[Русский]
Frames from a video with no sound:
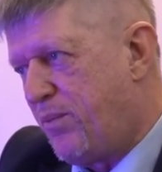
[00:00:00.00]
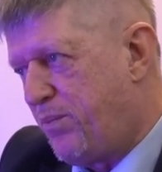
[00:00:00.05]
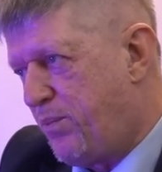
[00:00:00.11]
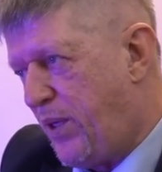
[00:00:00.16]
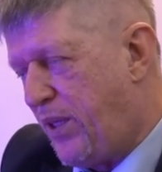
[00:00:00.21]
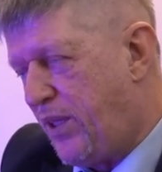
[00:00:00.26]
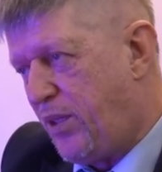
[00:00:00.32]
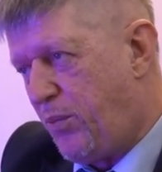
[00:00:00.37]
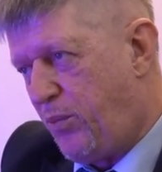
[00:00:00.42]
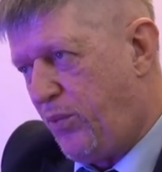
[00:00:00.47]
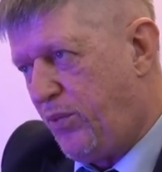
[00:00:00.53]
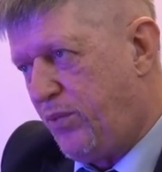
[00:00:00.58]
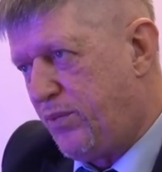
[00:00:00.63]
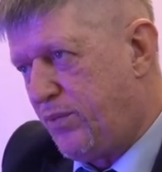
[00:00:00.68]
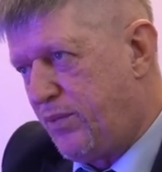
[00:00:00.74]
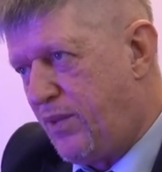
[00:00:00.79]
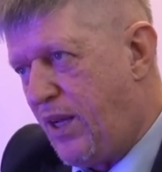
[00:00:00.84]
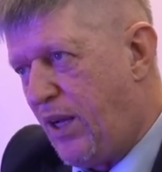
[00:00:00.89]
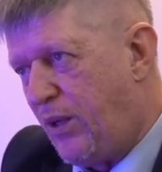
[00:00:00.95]

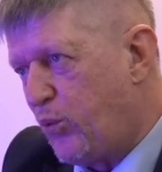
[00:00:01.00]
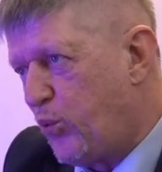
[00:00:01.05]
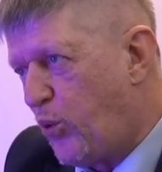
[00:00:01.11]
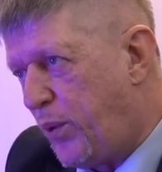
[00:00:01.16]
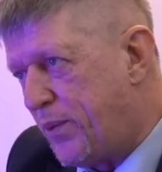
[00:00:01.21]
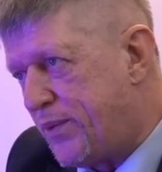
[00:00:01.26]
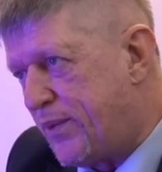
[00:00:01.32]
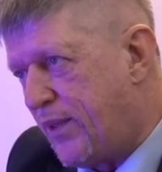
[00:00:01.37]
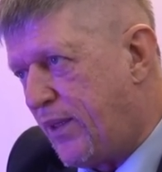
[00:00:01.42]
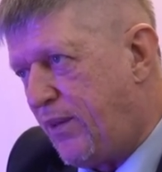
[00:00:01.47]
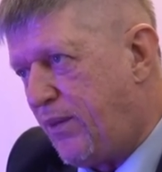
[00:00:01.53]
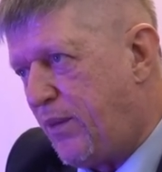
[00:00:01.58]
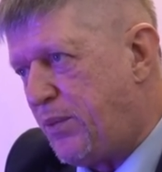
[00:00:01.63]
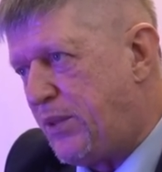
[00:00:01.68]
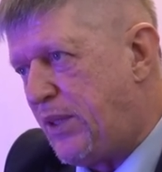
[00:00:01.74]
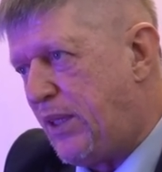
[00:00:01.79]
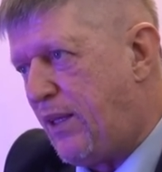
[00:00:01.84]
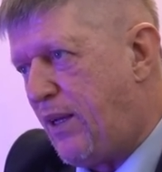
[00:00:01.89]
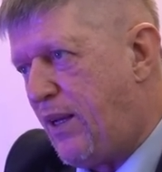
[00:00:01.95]
Поэтому для удобства и
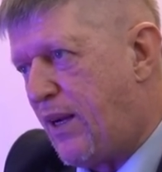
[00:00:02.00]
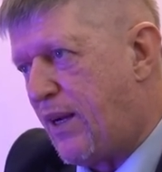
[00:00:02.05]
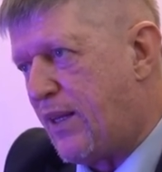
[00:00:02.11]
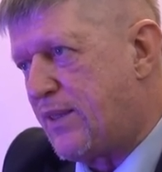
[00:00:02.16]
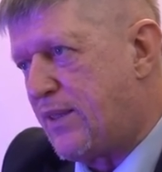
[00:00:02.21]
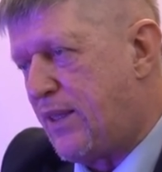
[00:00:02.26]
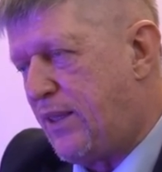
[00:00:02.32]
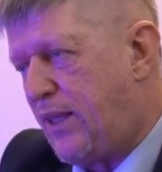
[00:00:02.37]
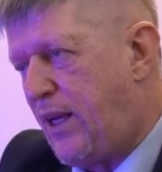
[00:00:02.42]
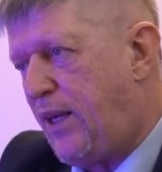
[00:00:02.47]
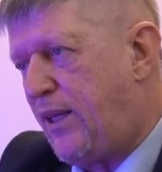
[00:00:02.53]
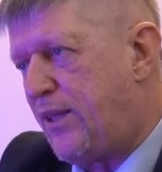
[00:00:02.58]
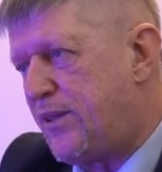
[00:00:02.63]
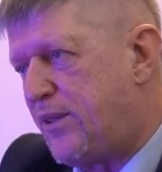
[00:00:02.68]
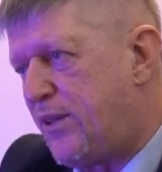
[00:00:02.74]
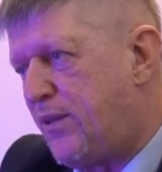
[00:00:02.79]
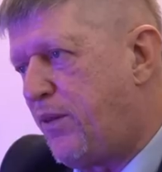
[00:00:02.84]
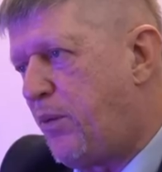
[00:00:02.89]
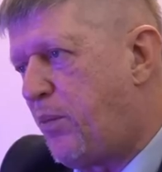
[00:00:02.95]
вообще для
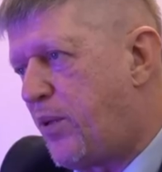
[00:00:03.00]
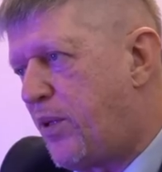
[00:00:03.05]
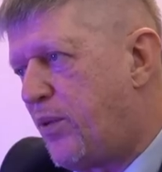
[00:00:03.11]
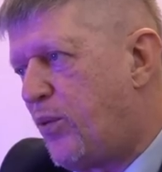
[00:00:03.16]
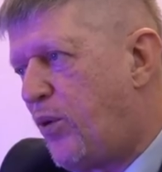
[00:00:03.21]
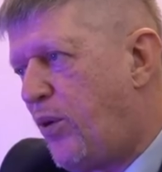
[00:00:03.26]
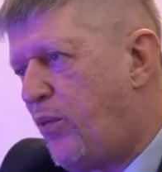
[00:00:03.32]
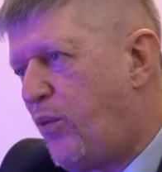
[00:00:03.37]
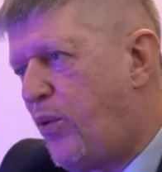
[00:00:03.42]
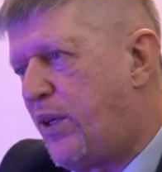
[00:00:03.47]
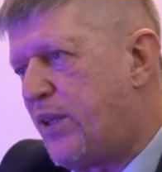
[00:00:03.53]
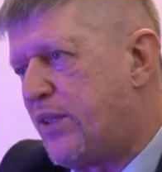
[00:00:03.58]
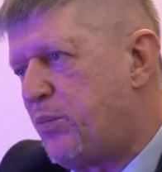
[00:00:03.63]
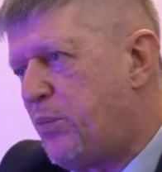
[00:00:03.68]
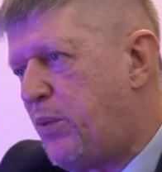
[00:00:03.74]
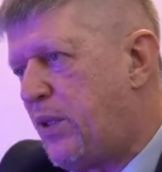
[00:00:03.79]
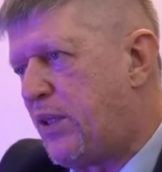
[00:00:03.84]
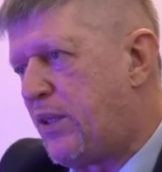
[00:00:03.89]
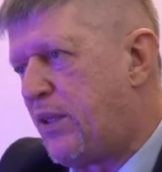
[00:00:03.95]
рациональности выбран нулевой
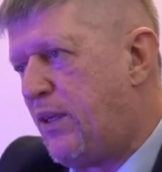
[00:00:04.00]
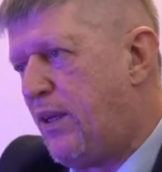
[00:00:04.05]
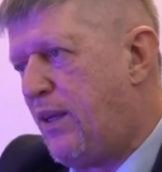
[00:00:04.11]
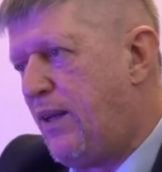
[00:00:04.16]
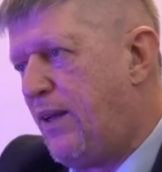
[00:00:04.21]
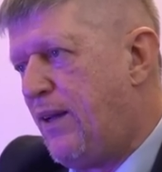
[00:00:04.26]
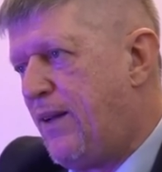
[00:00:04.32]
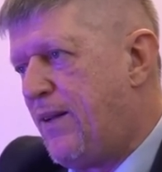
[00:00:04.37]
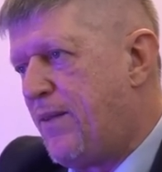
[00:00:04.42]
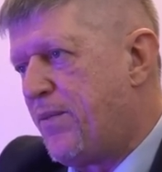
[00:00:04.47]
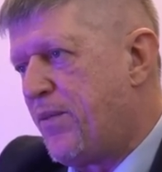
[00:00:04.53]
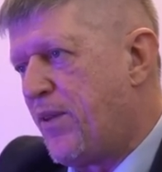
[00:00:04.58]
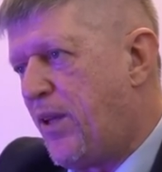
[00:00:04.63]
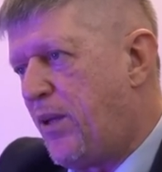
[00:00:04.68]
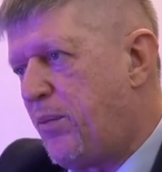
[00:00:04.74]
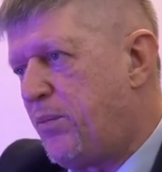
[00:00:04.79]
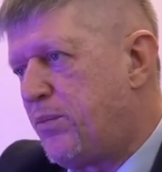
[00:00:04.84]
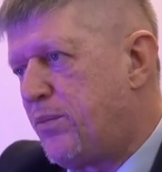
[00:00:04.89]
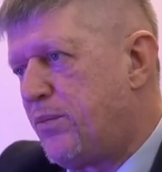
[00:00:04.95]
размер.
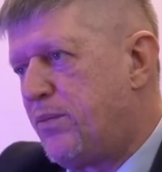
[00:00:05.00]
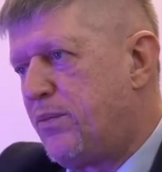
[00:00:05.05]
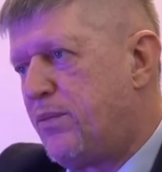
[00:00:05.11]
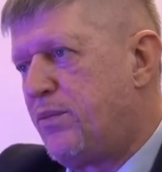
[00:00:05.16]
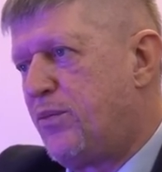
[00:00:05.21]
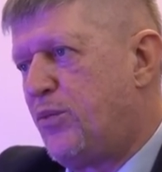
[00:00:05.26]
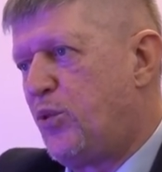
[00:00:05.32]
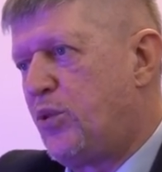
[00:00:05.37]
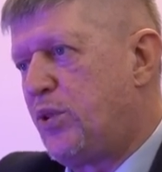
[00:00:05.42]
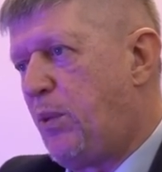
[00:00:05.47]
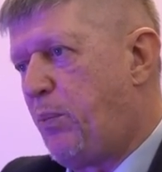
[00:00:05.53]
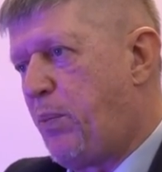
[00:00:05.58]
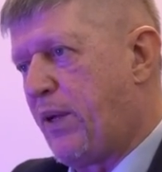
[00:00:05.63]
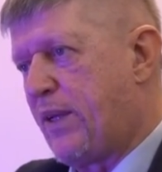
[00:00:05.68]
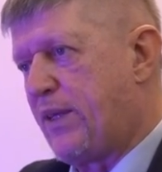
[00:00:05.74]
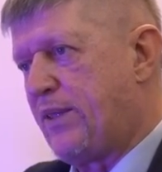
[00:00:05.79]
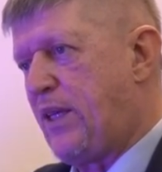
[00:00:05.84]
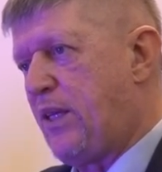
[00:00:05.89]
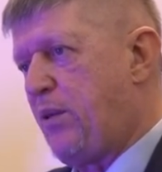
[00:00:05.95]
Нам нужно
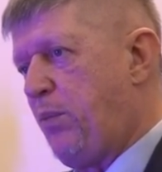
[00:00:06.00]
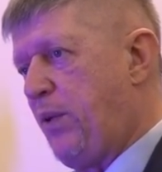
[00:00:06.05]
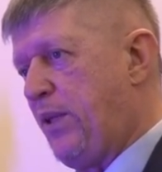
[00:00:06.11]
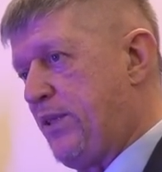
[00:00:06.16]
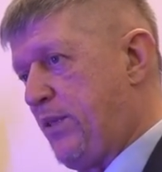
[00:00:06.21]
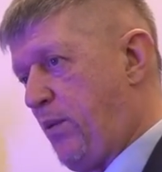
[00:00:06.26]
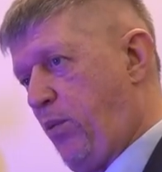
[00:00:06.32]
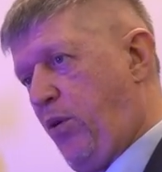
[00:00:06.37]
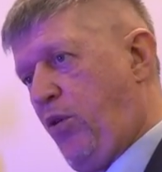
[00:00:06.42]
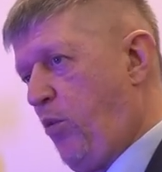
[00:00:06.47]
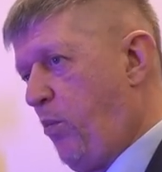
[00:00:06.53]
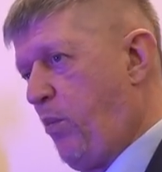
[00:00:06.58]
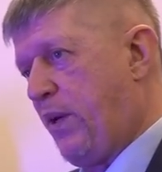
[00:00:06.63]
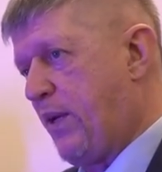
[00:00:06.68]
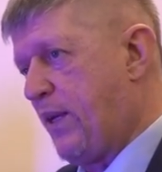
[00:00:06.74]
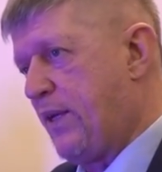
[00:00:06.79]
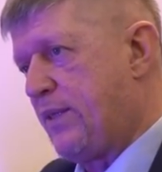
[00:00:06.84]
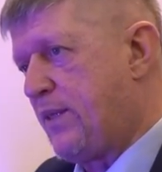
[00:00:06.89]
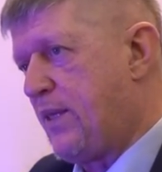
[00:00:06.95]
показать место, мы его
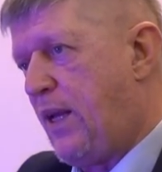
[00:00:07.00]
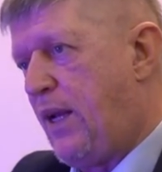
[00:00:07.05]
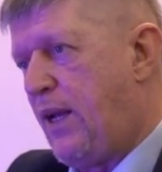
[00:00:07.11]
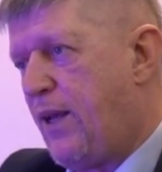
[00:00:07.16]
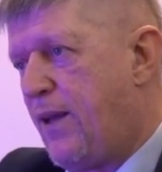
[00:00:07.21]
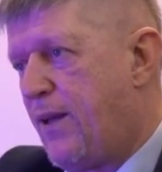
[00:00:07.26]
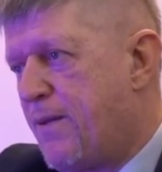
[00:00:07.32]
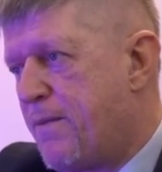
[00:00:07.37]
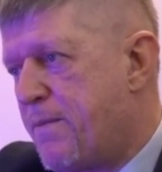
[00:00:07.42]
показали.